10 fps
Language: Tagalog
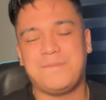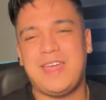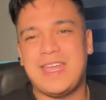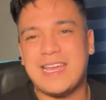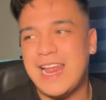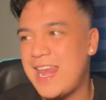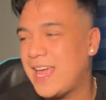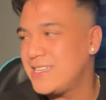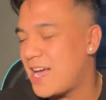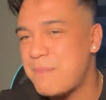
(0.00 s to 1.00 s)
hindi kita
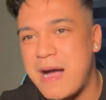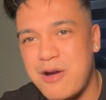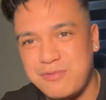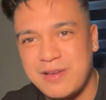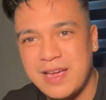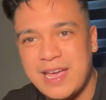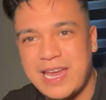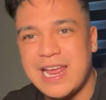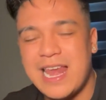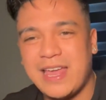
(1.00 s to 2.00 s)
lalagay sa kabaong,
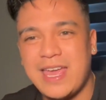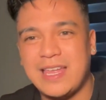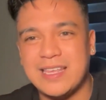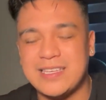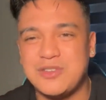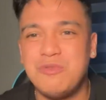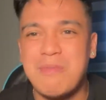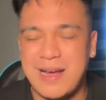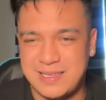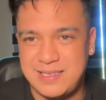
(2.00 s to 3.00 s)
ilalagay kita sa
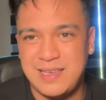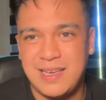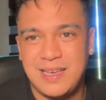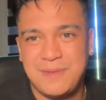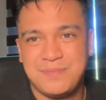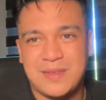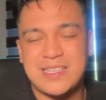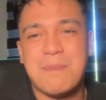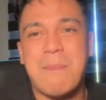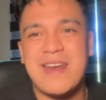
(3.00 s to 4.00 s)
shoebox.
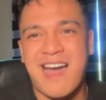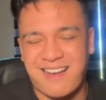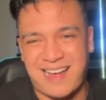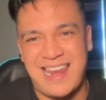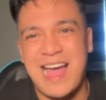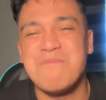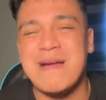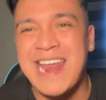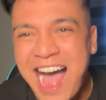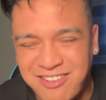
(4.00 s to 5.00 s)
Kasi manak ka lang,
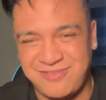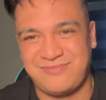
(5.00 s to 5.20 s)
manak!